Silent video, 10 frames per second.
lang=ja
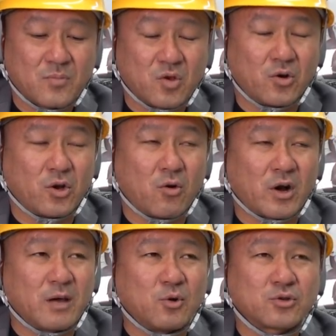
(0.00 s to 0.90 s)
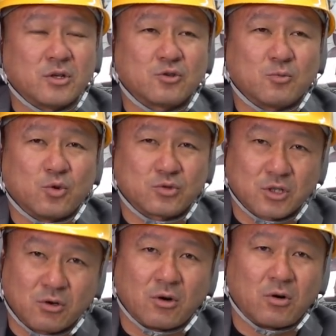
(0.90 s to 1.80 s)
よりお金持ってると思う
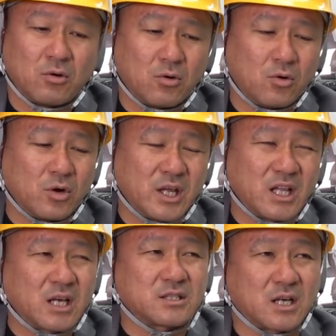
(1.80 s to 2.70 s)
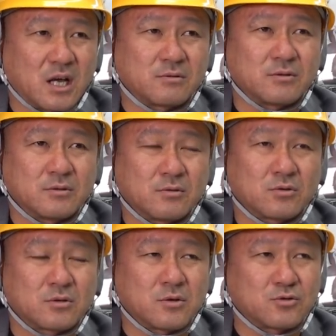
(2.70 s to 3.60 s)
けど俺だけじゃなく
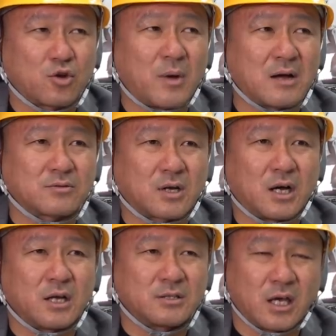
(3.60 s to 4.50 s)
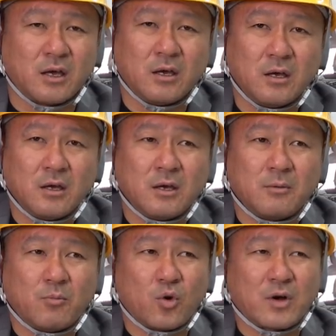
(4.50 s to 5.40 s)
本当ソフトバンクとかね
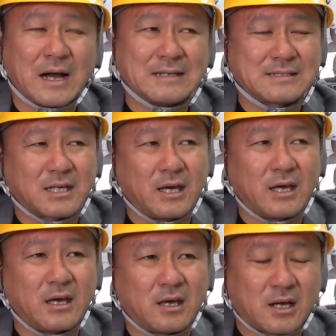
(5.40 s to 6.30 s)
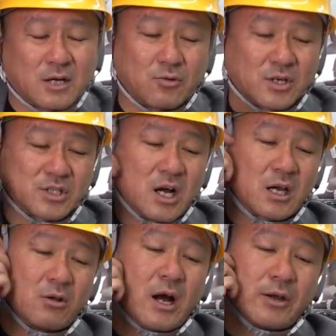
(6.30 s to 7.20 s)
もう外資系かどうか知ら
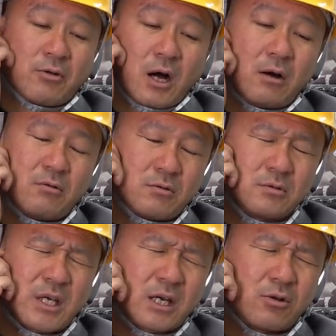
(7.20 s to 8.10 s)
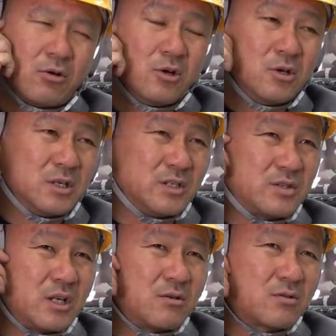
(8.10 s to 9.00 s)
んけど、ああいうのが。だけど、言っ
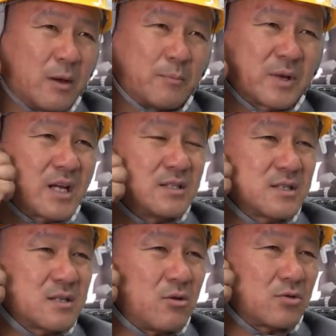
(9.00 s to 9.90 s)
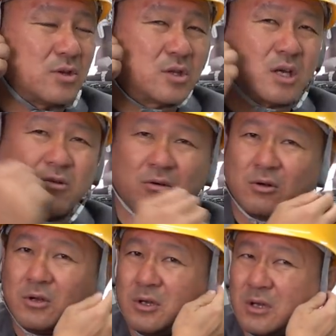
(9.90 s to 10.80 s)
てるやっぱ大切なこと言ってるよ。
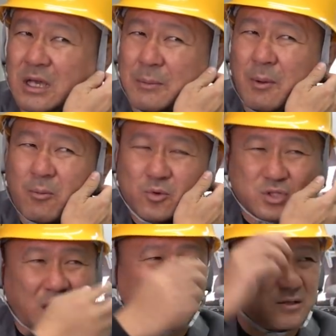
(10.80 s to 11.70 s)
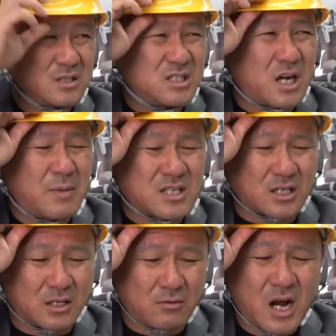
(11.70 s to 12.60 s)
やっぱさ、じいちゃんばあ
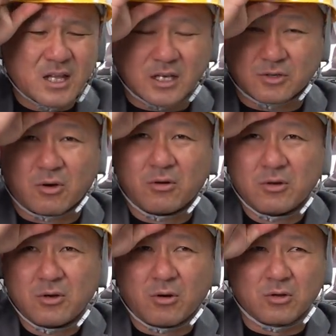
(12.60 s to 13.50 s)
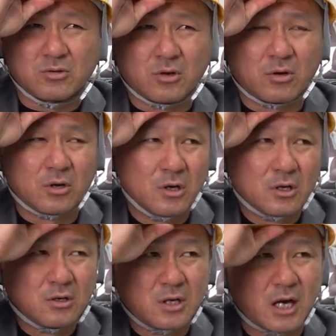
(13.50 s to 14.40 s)
ちゃんに言われたでしょ。本当
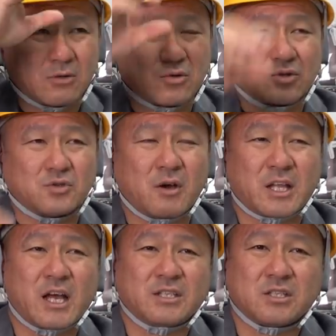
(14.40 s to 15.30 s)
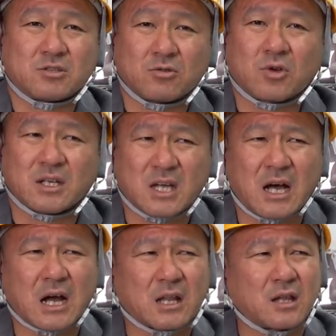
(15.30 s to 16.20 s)
あの、年上は大事にしろとかさ、
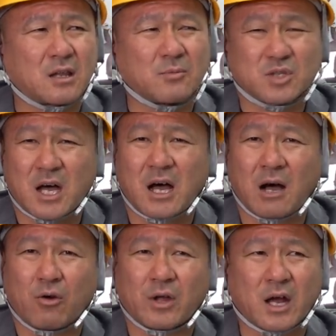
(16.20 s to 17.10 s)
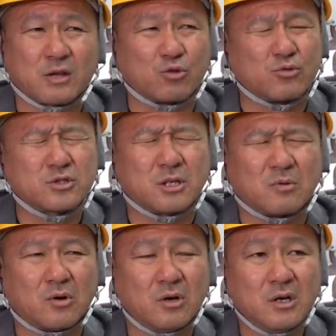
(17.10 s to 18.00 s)
腹立ってもさ、アホだなと思って
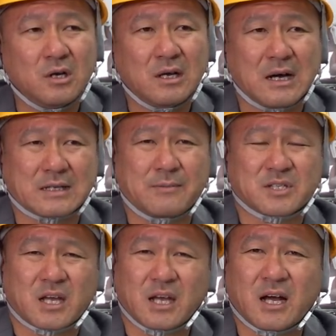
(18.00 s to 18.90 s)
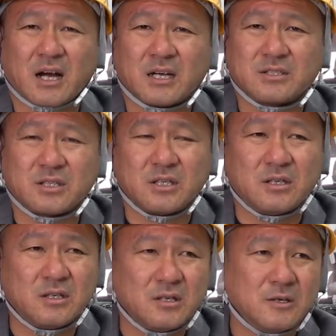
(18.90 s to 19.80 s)
も、頭下げなあかんし。